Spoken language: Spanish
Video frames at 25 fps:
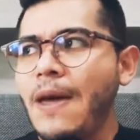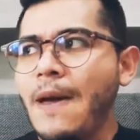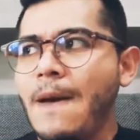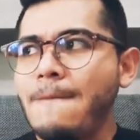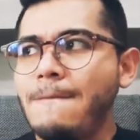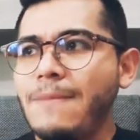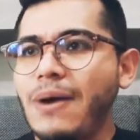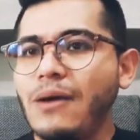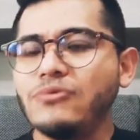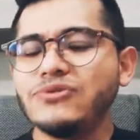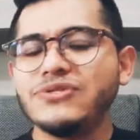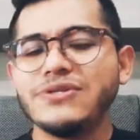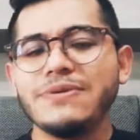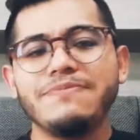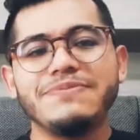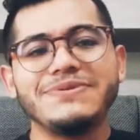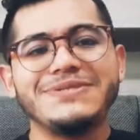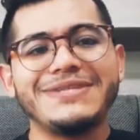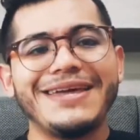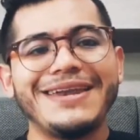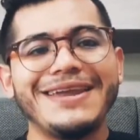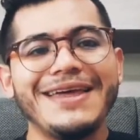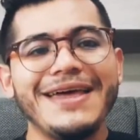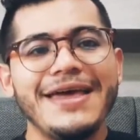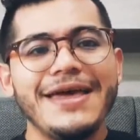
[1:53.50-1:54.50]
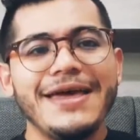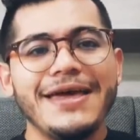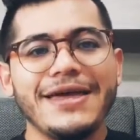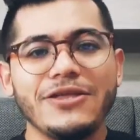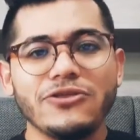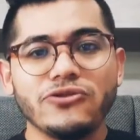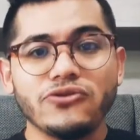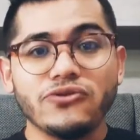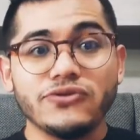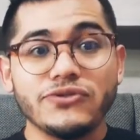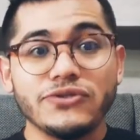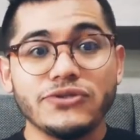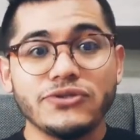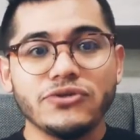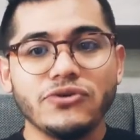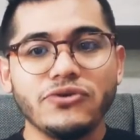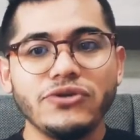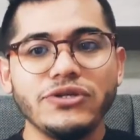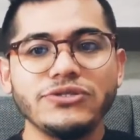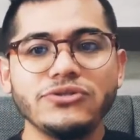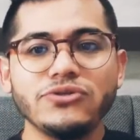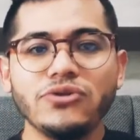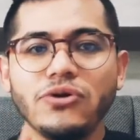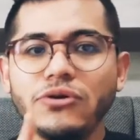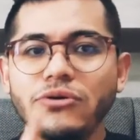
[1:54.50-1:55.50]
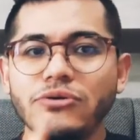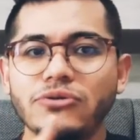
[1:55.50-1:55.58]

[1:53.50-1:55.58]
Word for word: Vamos a empezar entonces con esto,